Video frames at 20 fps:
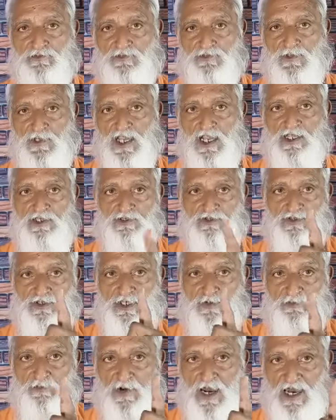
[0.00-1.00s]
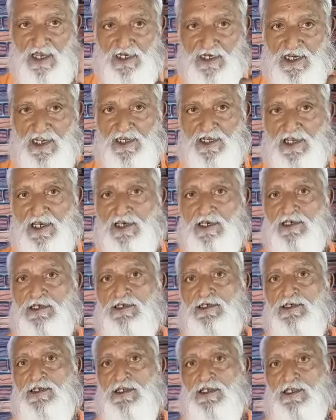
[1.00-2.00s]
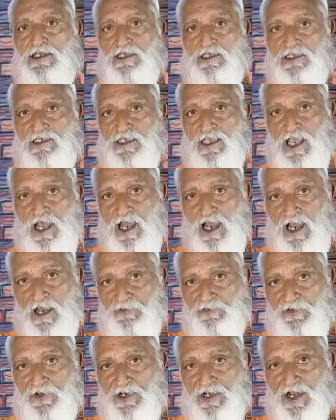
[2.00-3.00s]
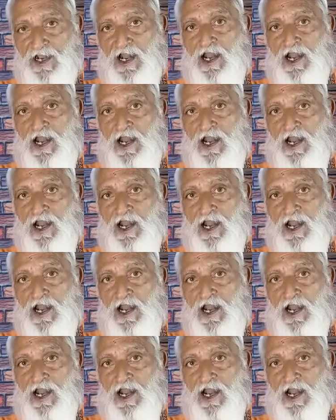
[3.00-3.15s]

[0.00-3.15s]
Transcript: तो ये मान लेना कि आपका